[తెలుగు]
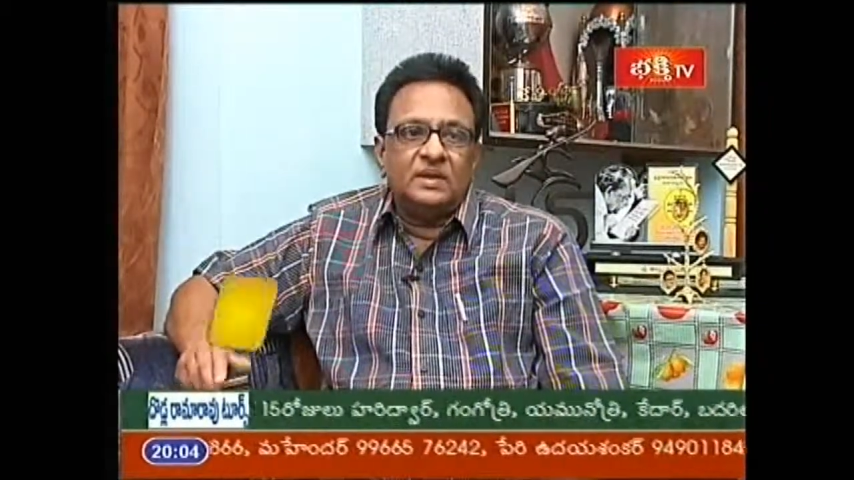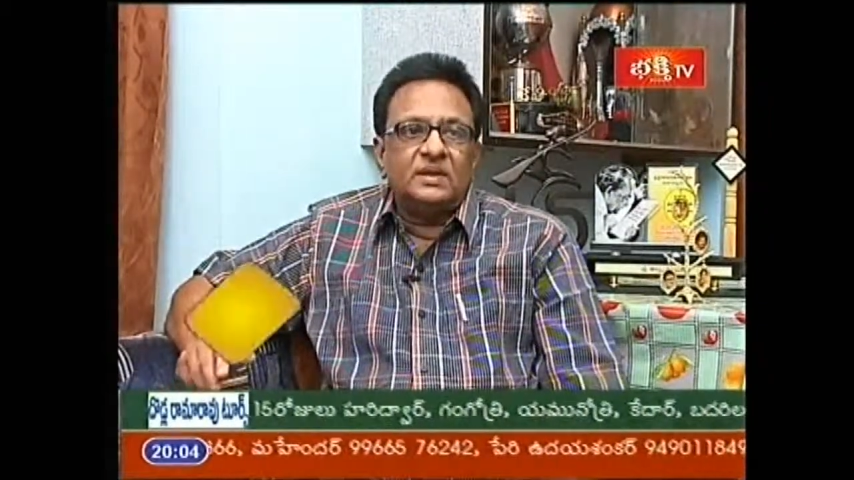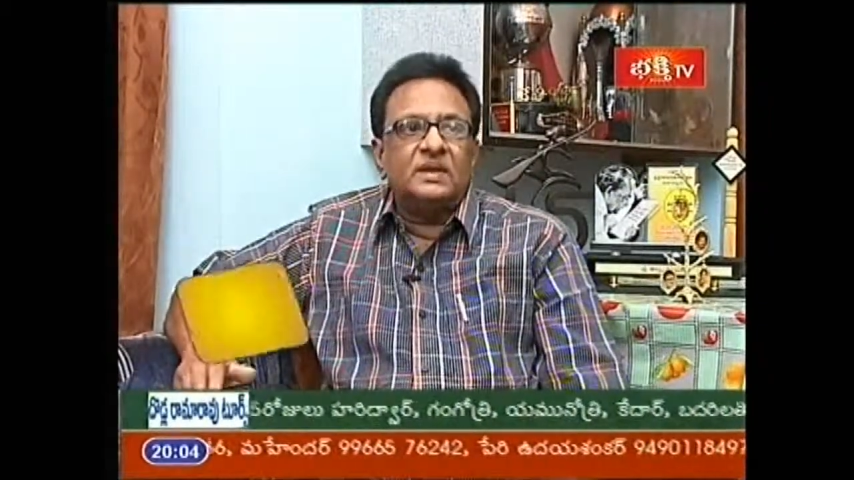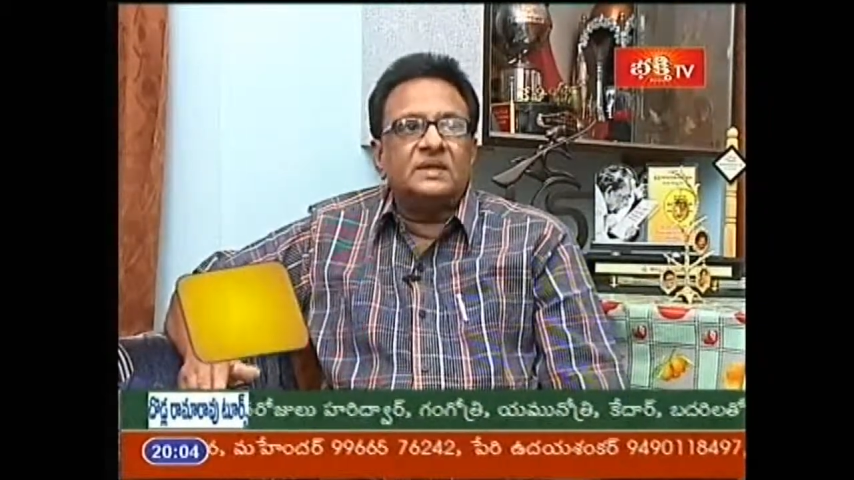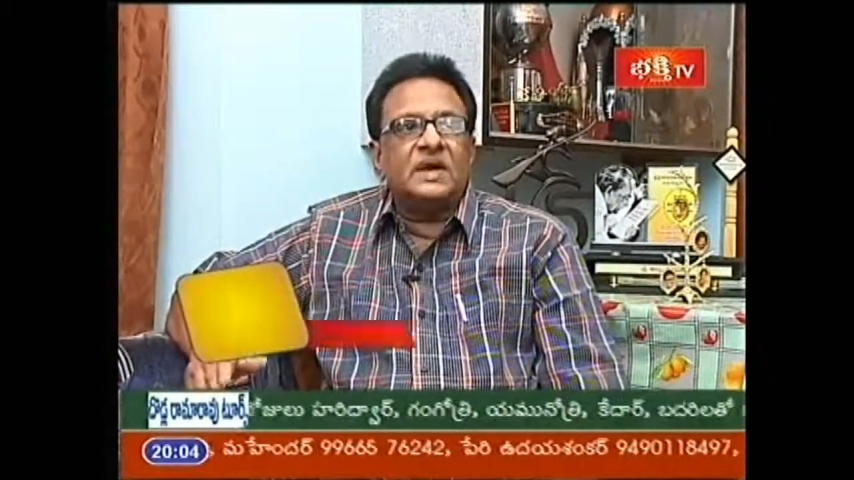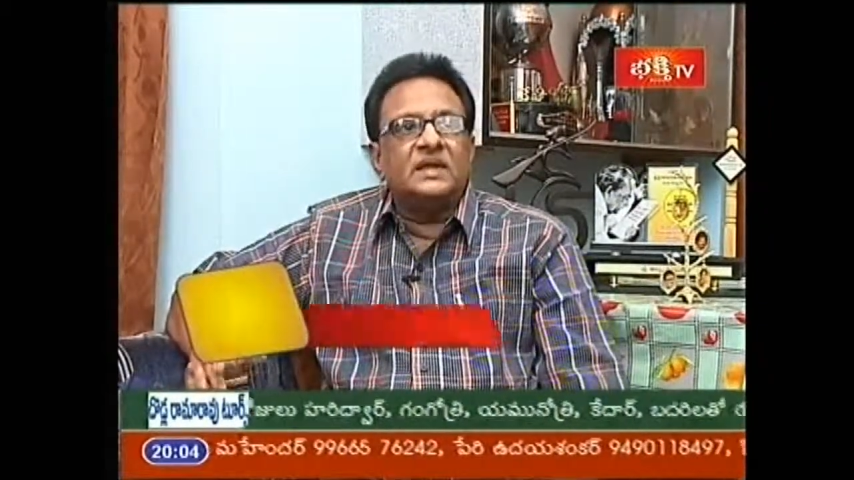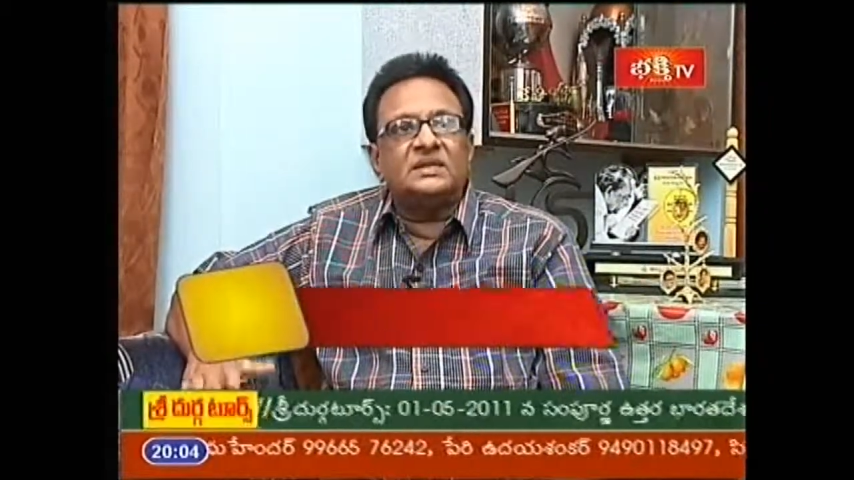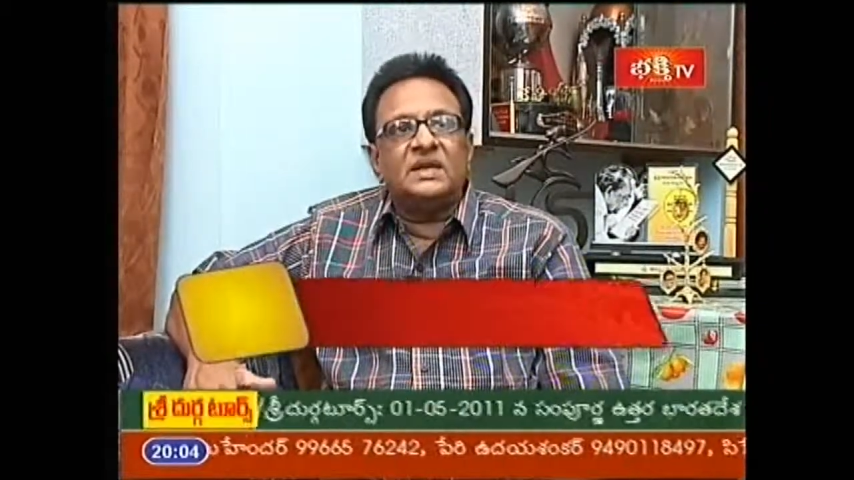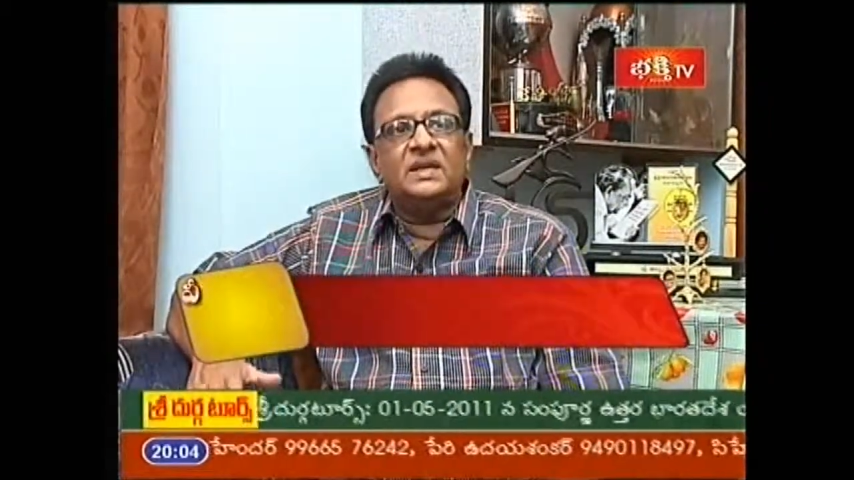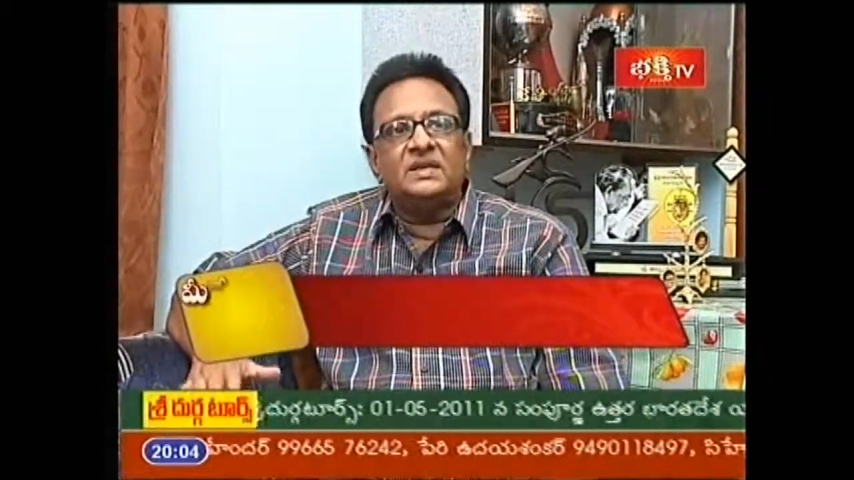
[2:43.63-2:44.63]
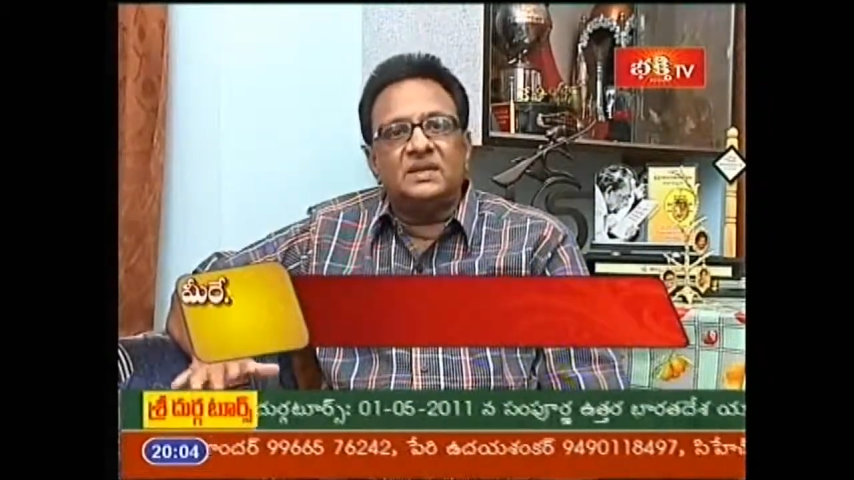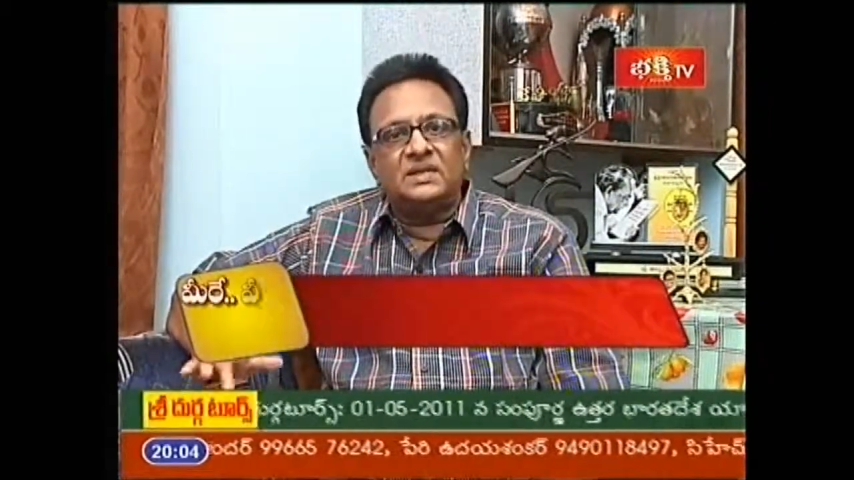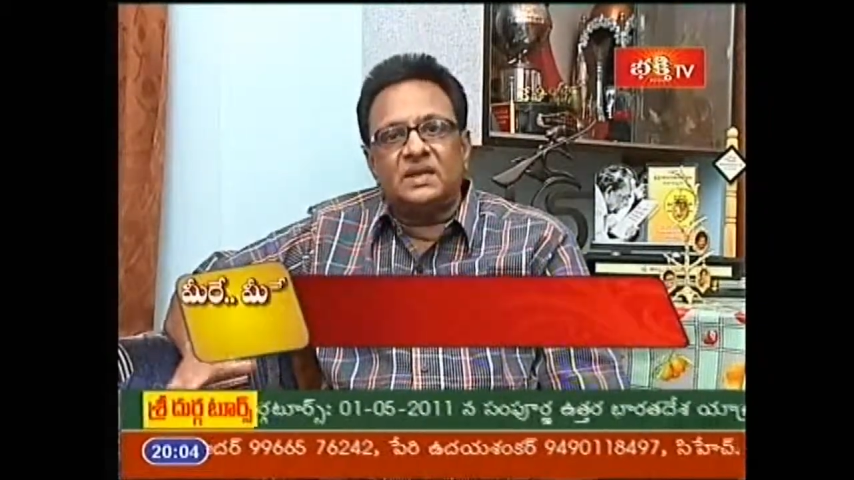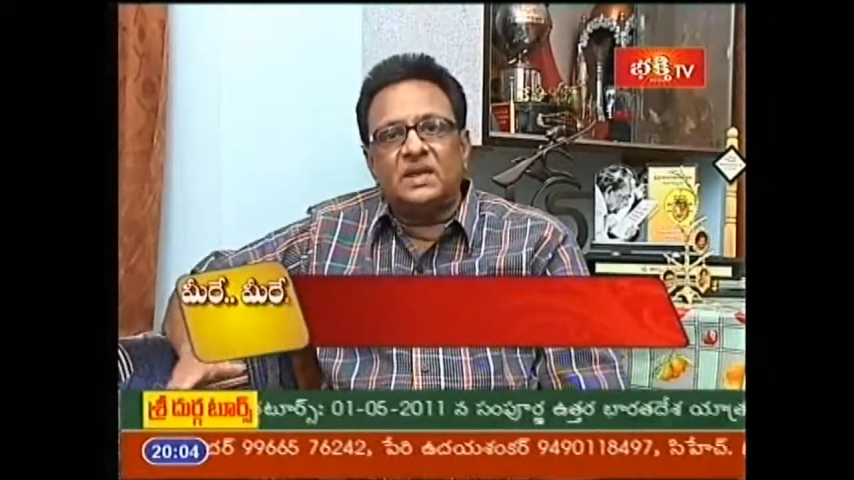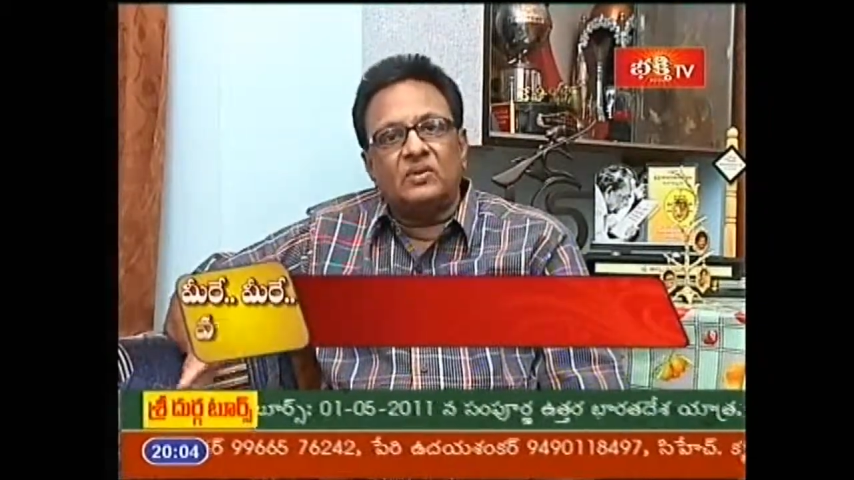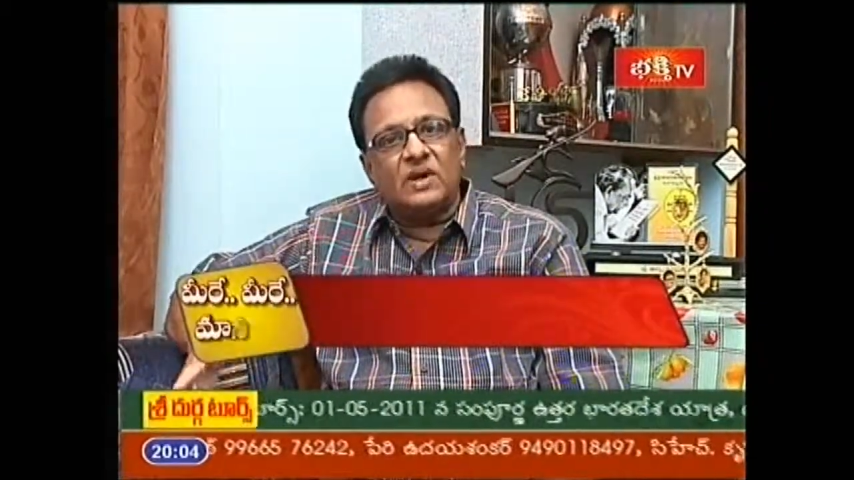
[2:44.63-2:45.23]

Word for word: ఎందుకంటే సాహిత్యానికి చరిత్రకి